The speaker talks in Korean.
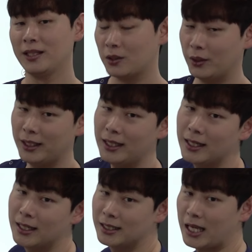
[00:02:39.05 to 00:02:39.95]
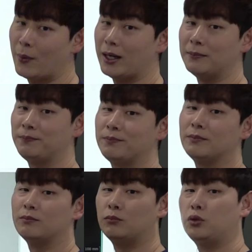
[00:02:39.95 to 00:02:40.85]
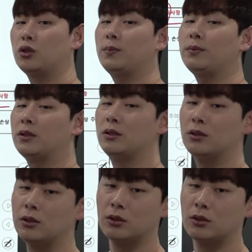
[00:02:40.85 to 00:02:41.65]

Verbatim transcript: 저희 재활, 무릎,